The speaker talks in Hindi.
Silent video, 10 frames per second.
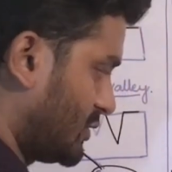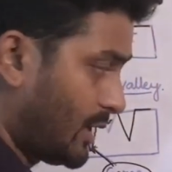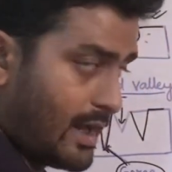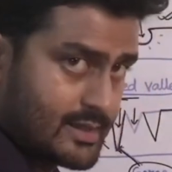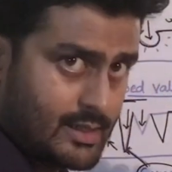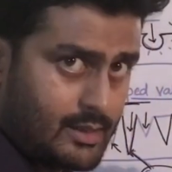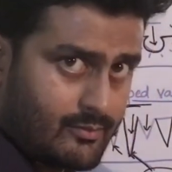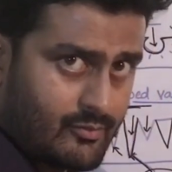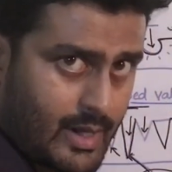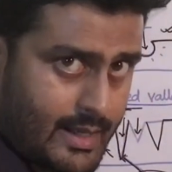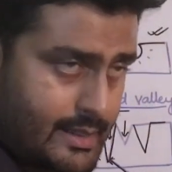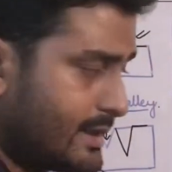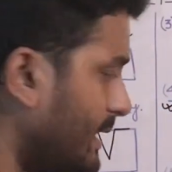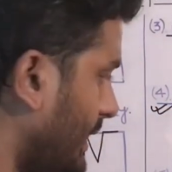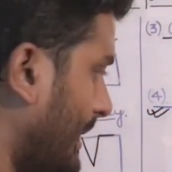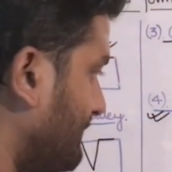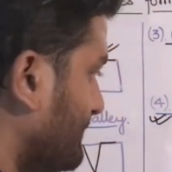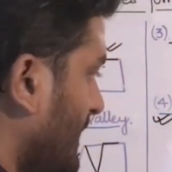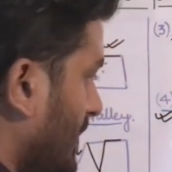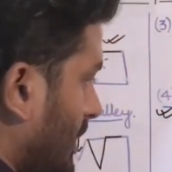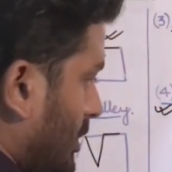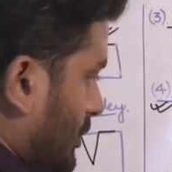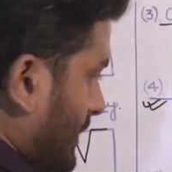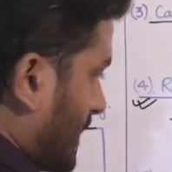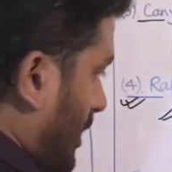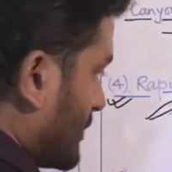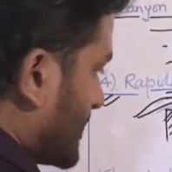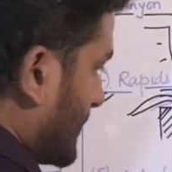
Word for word: जो यहाँ से पानी गिरेगा तो ये राउंड